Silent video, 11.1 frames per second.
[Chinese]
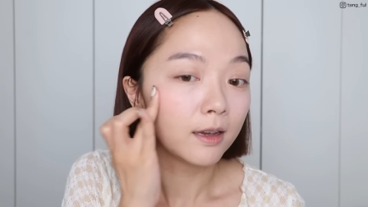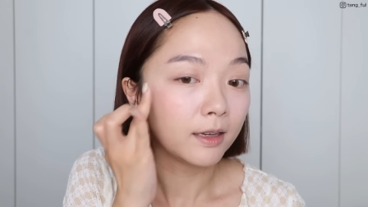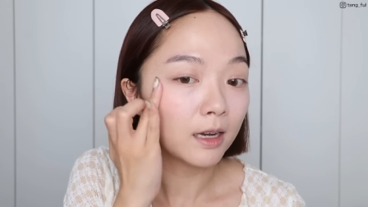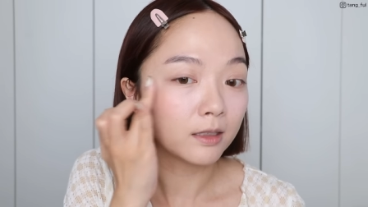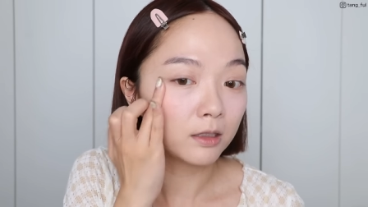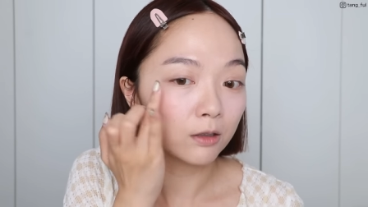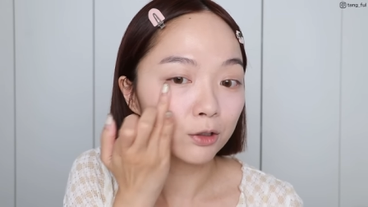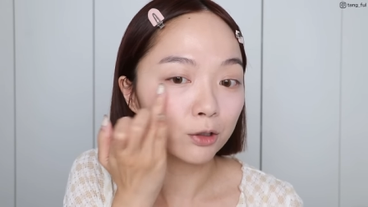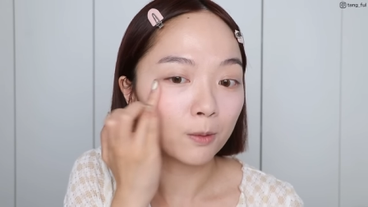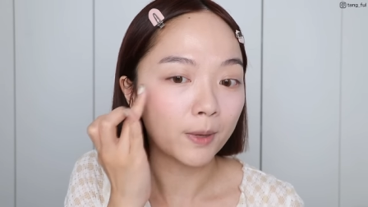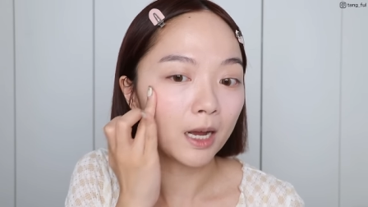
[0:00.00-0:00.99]
一样是用
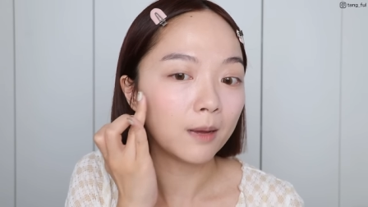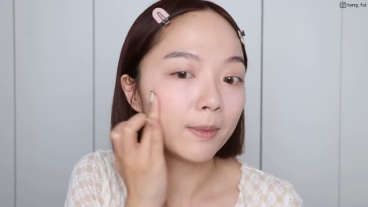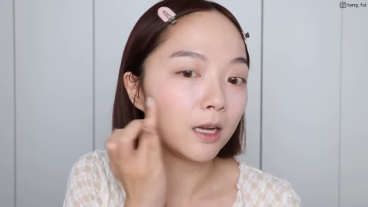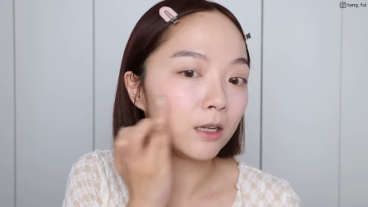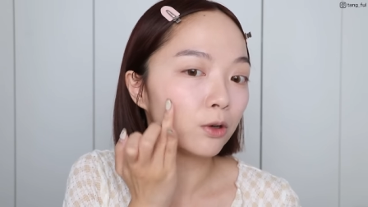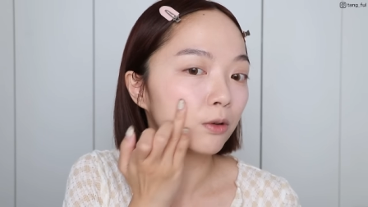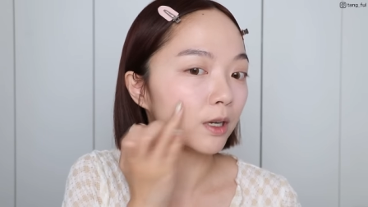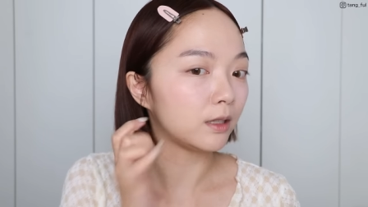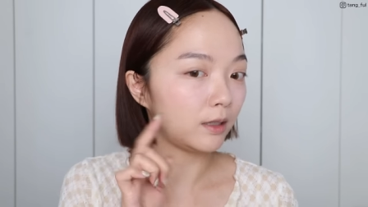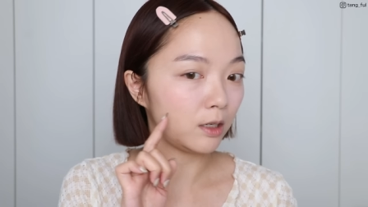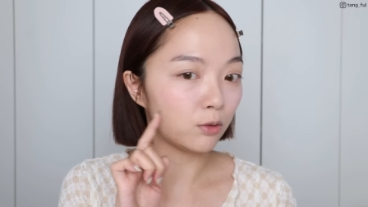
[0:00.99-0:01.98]
手拍一拍，就
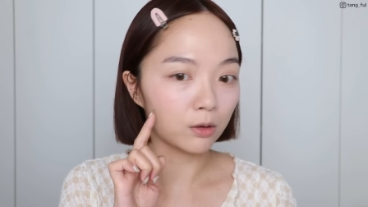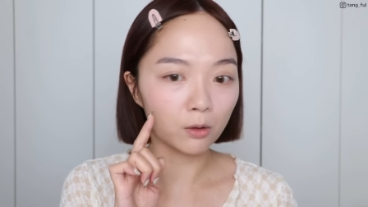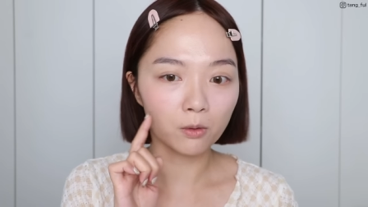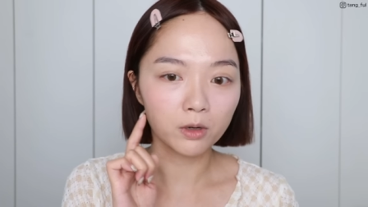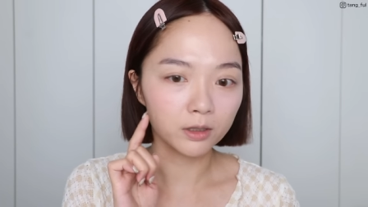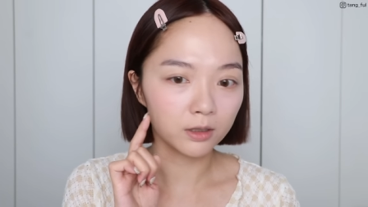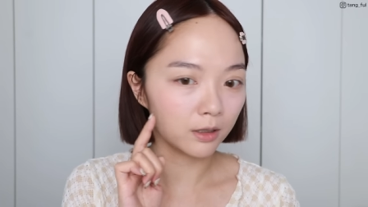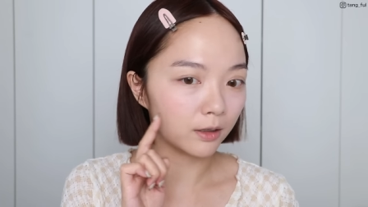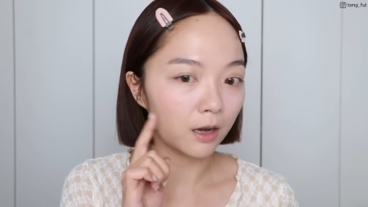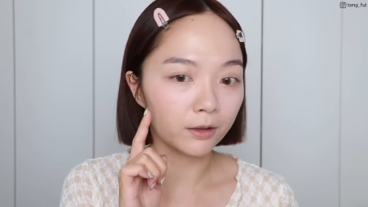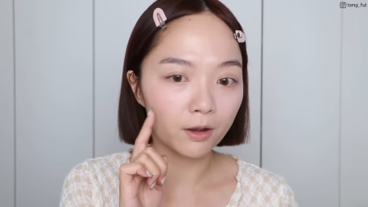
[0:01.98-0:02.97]
跟底妆融合的
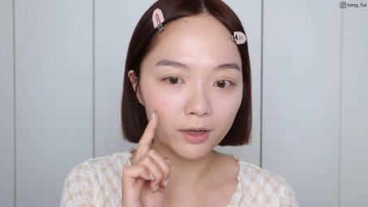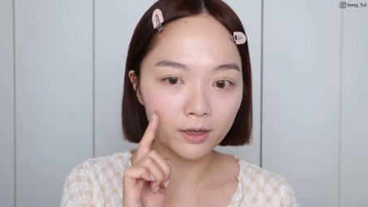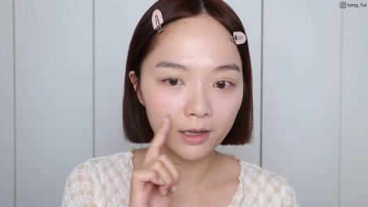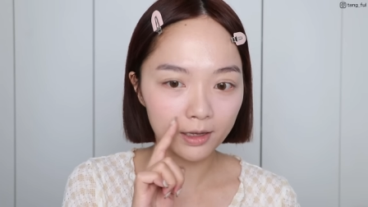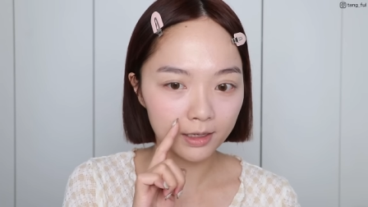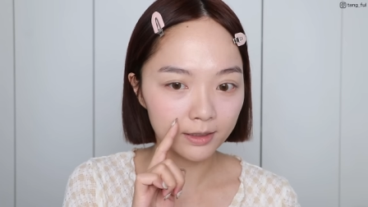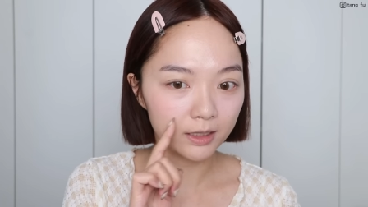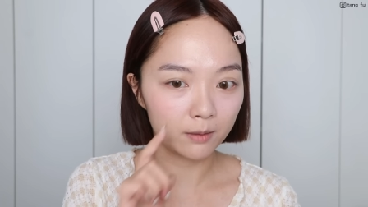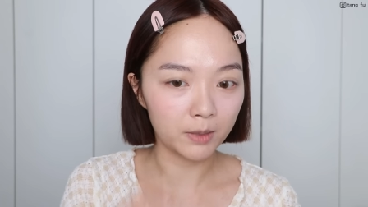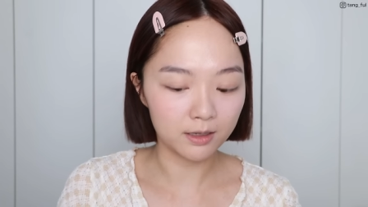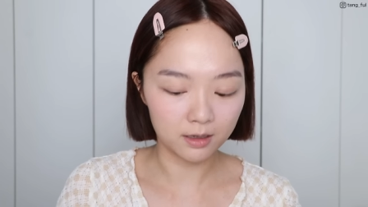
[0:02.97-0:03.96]
很好，然后跟刚才
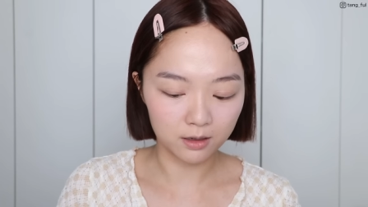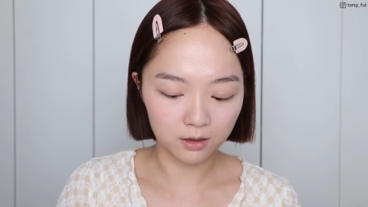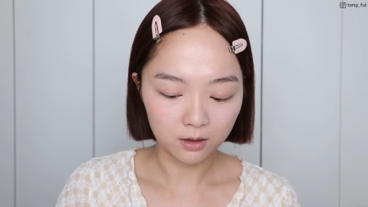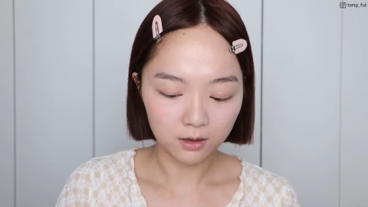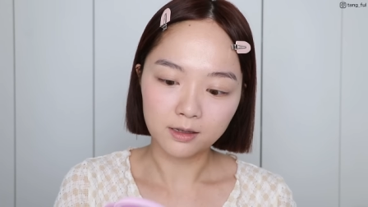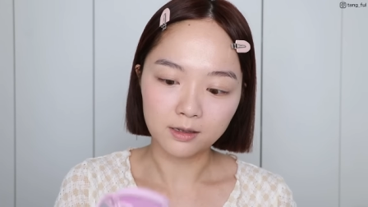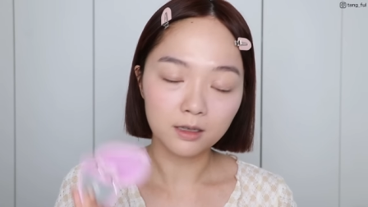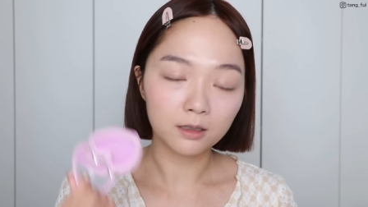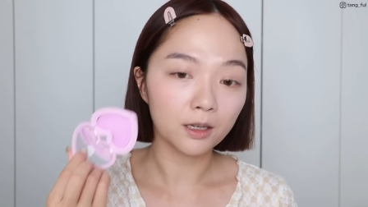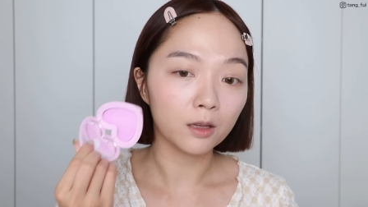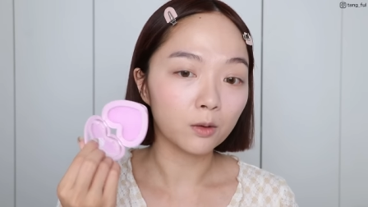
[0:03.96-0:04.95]
前面这个紫
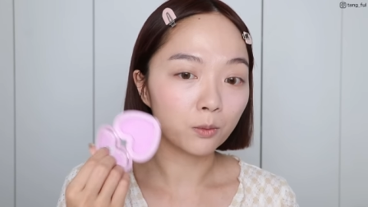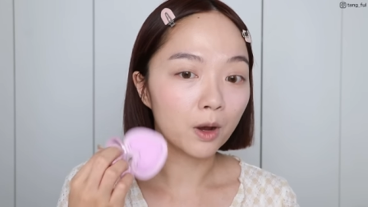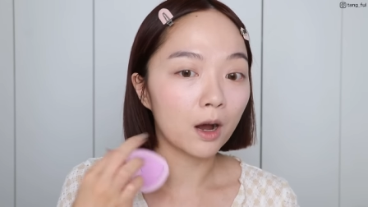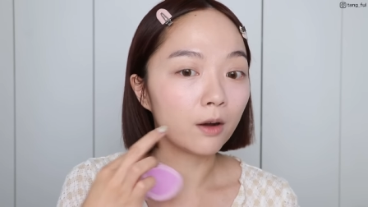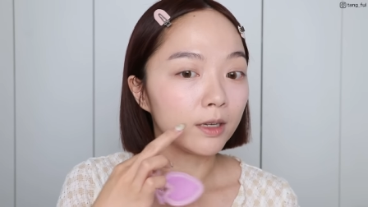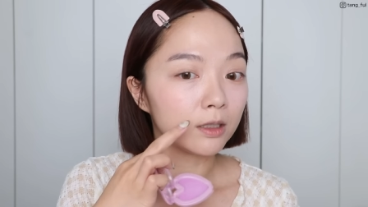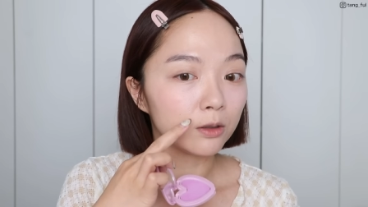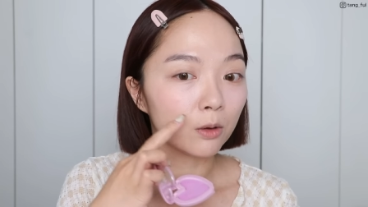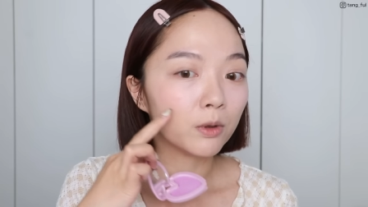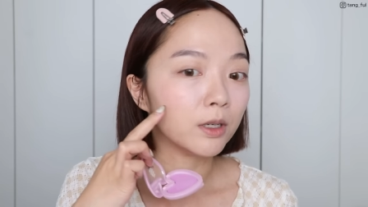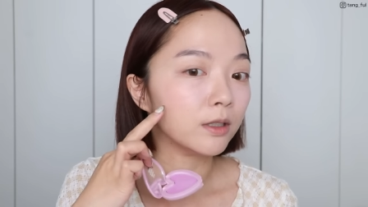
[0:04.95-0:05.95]
色调的五号也
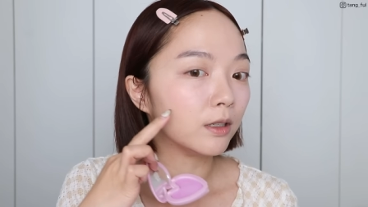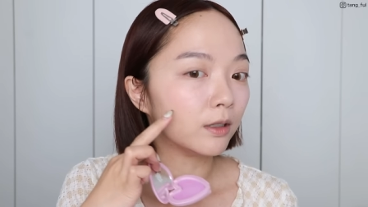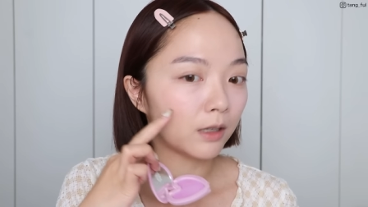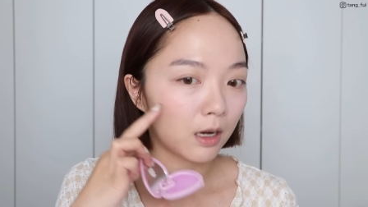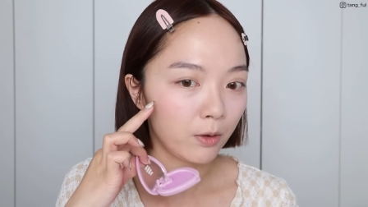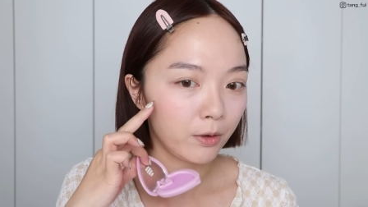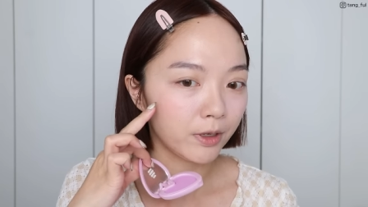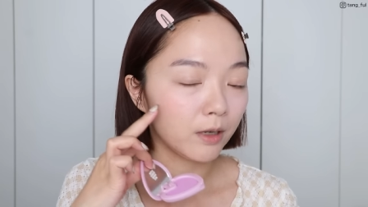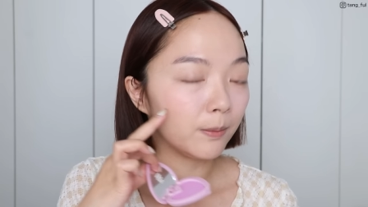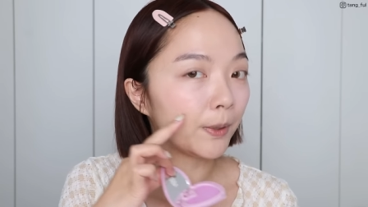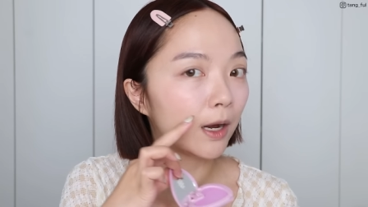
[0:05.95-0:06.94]
融合的很好，会有
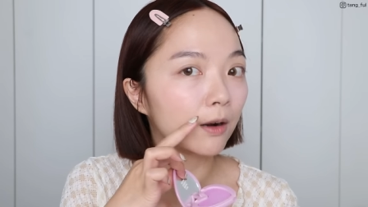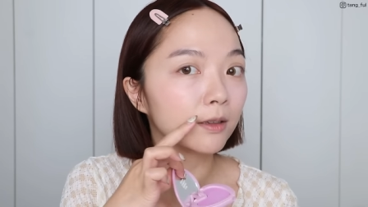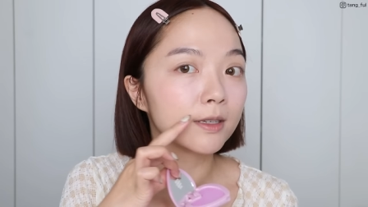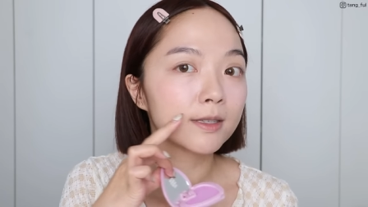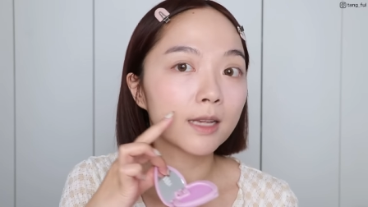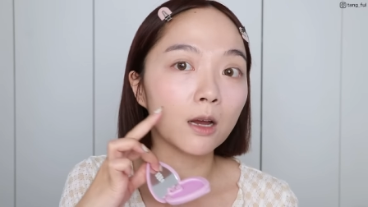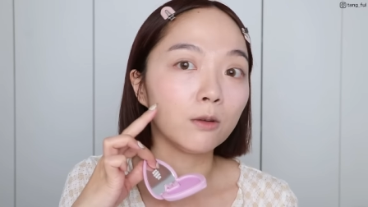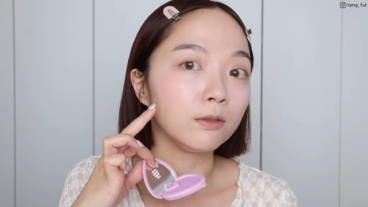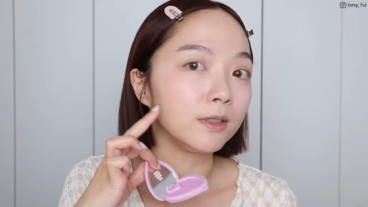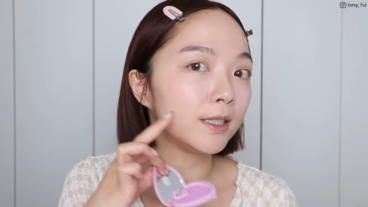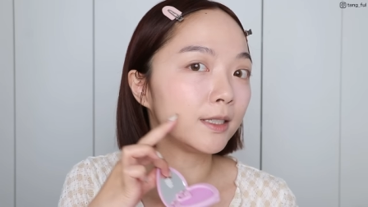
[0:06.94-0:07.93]
个很漂亮的腮
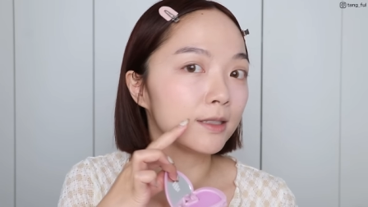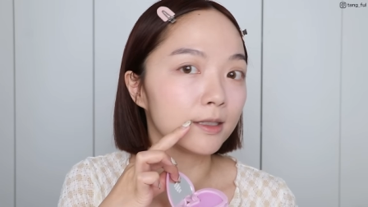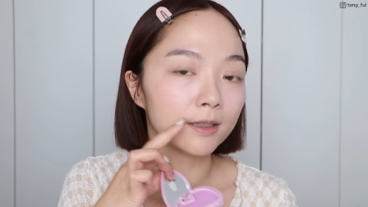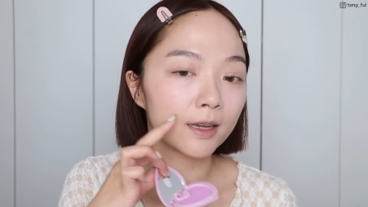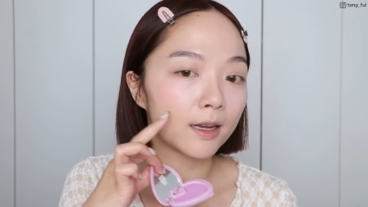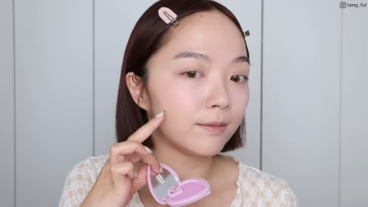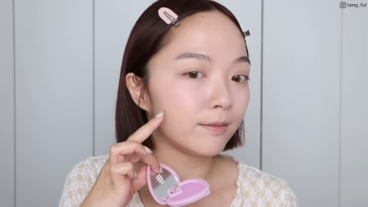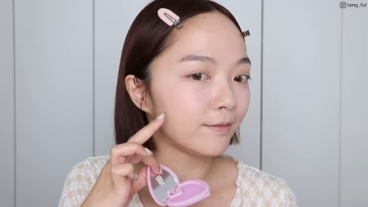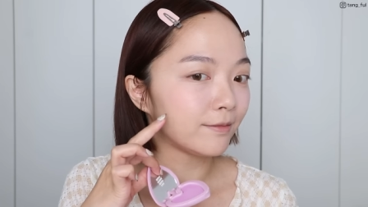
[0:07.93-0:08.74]
红渐层感，